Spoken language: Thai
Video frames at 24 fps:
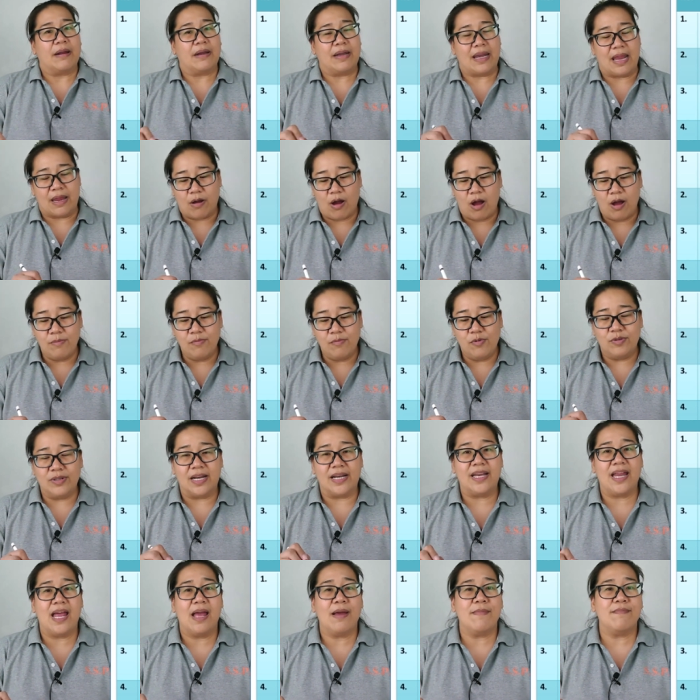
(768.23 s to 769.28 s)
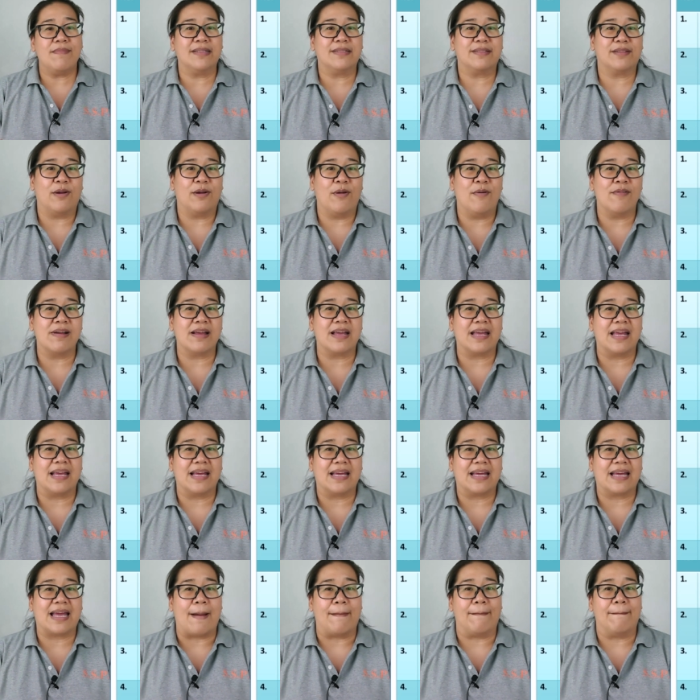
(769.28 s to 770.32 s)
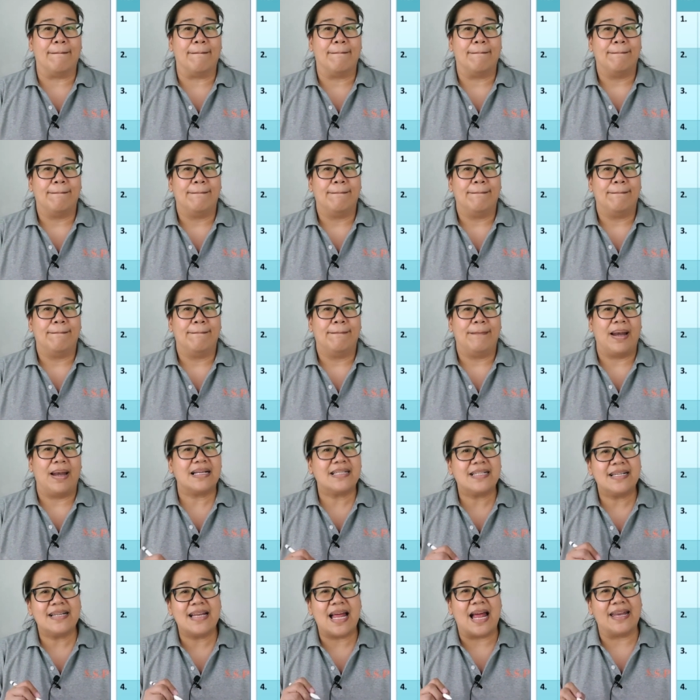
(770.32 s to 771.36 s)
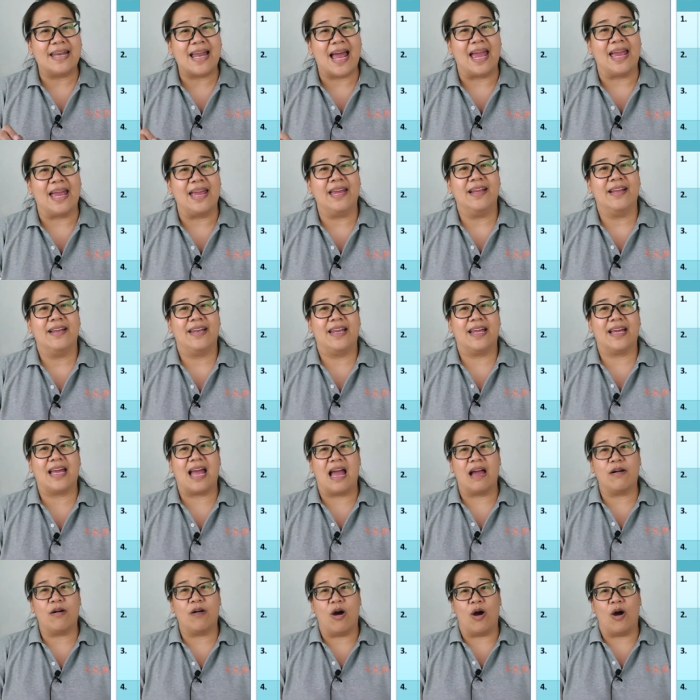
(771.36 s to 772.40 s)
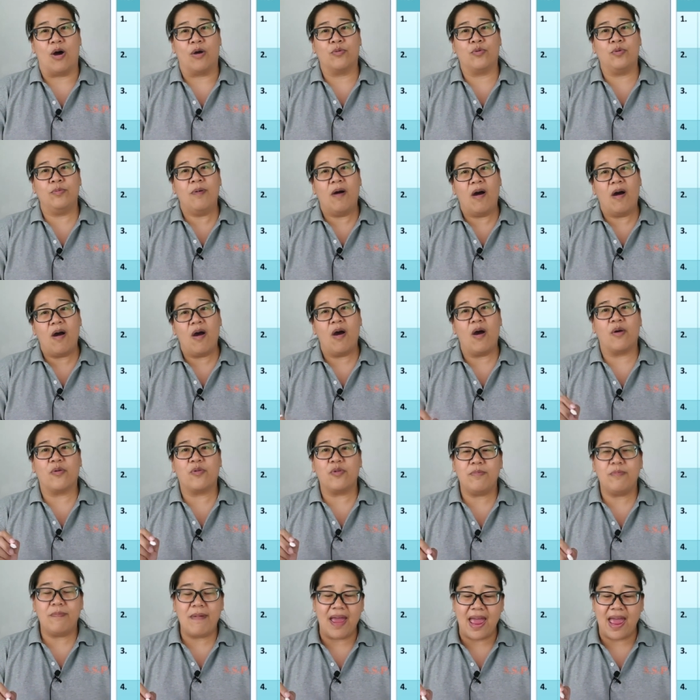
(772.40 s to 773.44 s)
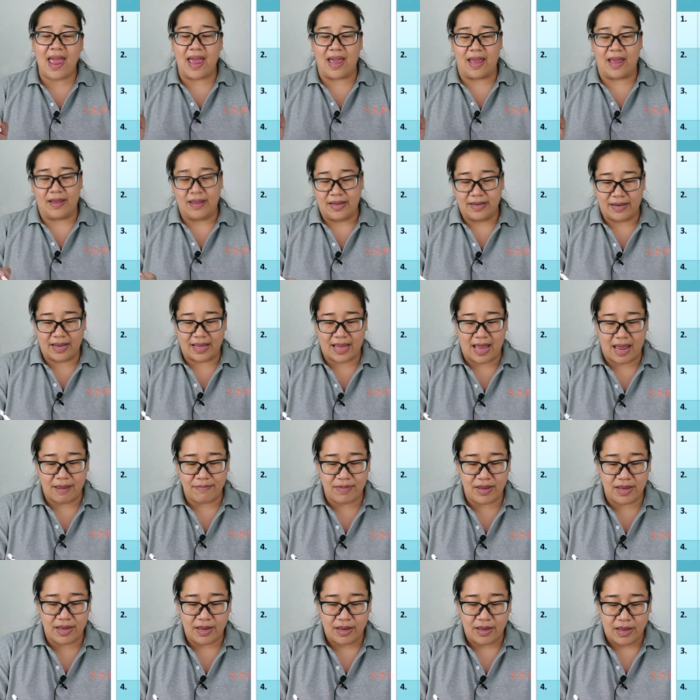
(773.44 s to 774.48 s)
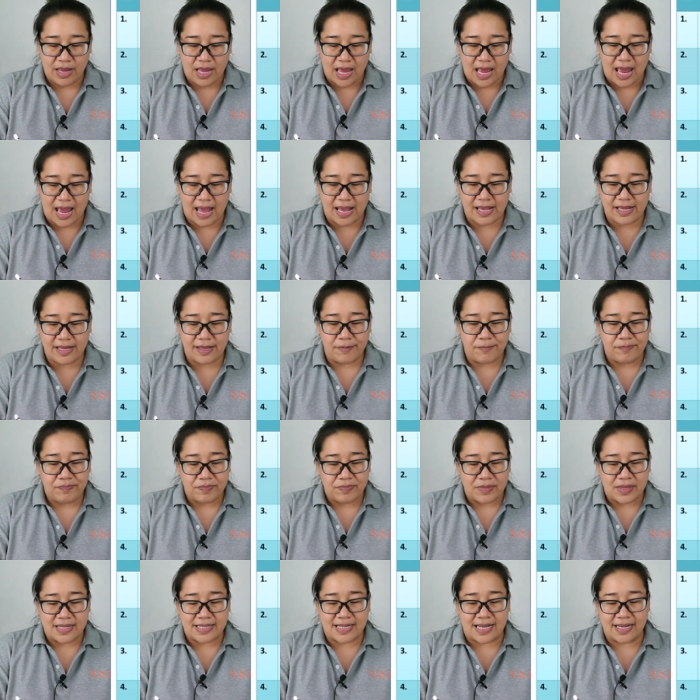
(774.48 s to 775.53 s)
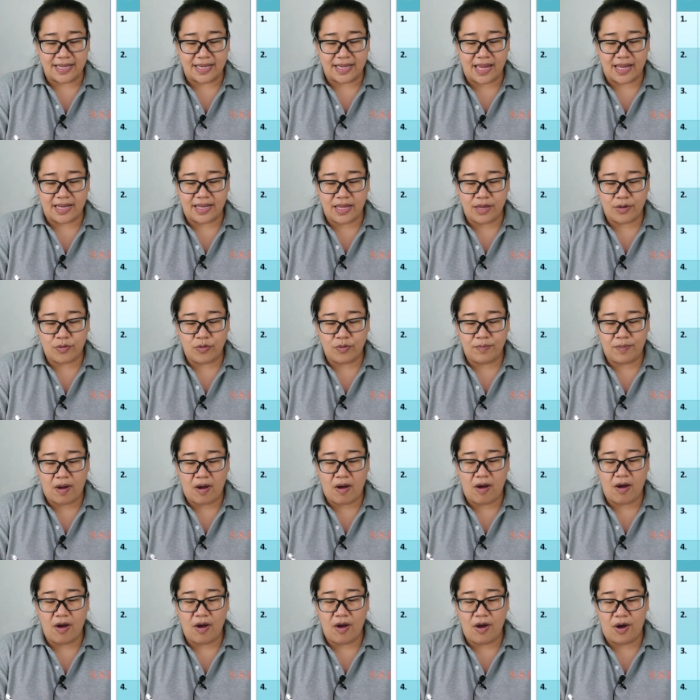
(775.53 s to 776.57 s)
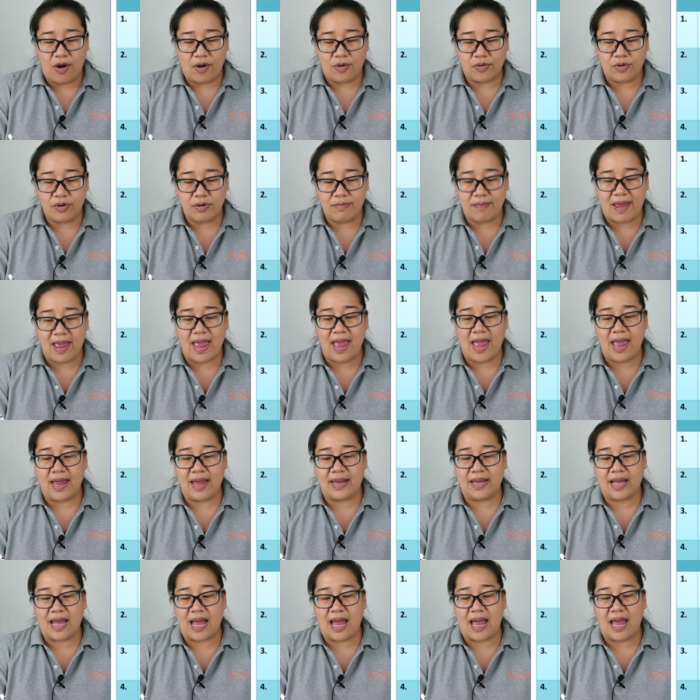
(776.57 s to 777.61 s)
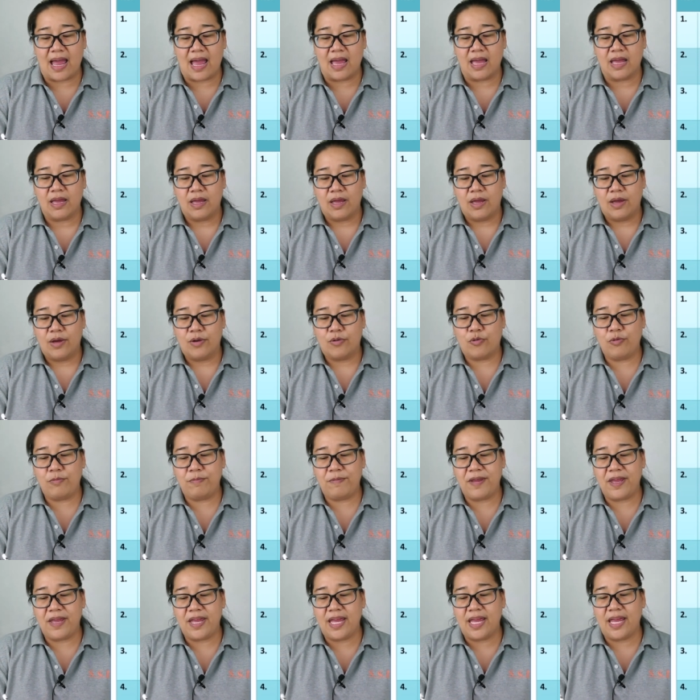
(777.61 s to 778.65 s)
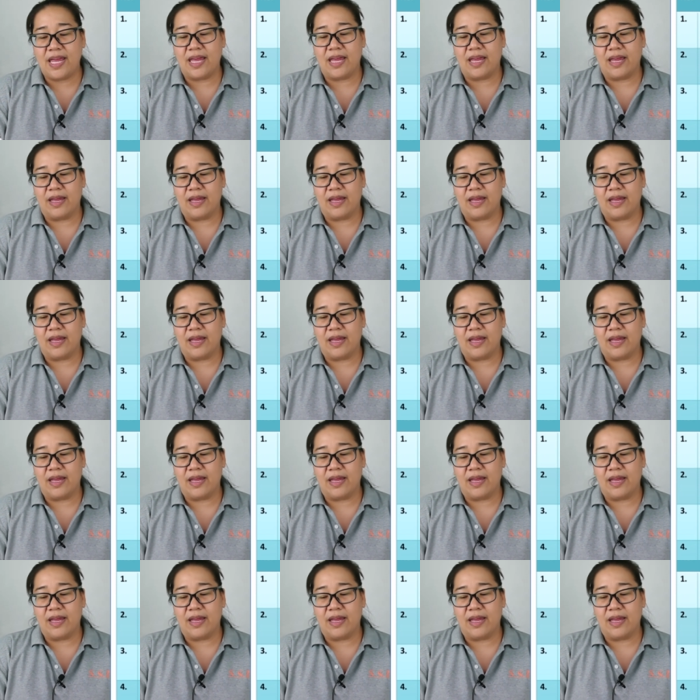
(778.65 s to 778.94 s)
ในข้อมูลอันเนี้ยมันตรงกับลักษณะไหนนะคะ ของคุณพ่อคุณแม่นะคะ มีให้สังเกตที่คุณพ่อคุณแม่นะคะคุณพี่